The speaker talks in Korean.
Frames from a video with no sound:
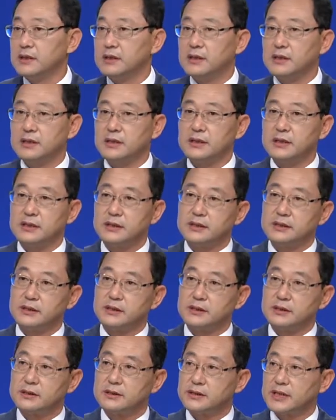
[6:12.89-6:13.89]
어,
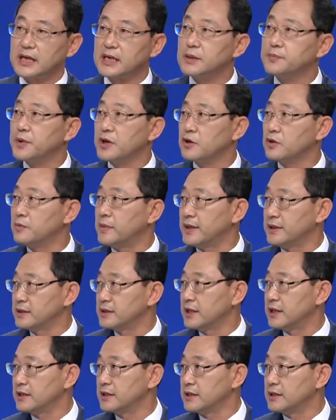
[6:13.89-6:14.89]
이걸 산업화로
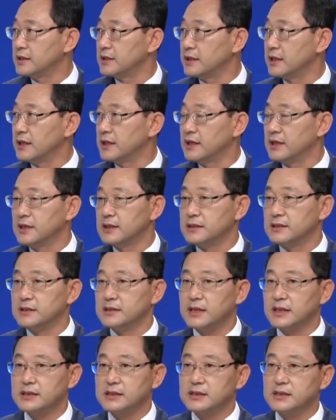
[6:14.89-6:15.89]
만들어야 되는데
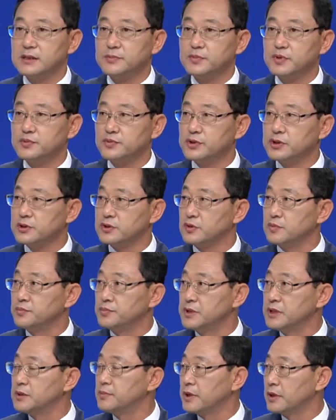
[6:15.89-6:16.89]
지금까지 그런 부분들이
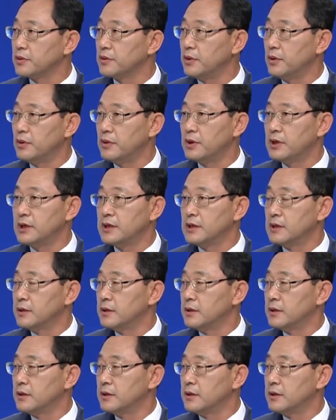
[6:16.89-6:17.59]
좀 미흡했고